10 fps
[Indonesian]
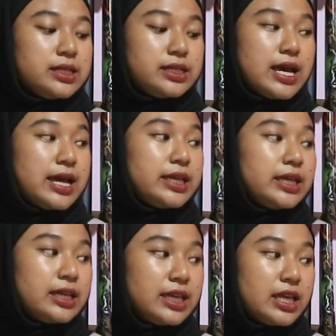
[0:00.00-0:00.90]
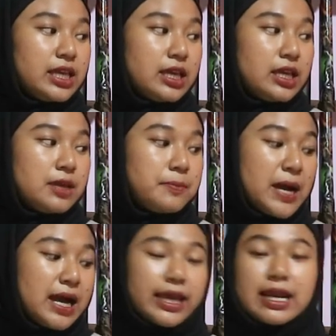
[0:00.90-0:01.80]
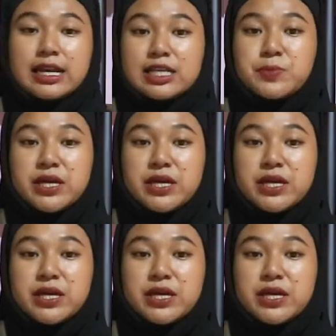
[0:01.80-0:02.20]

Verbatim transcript: dia ini pakai laras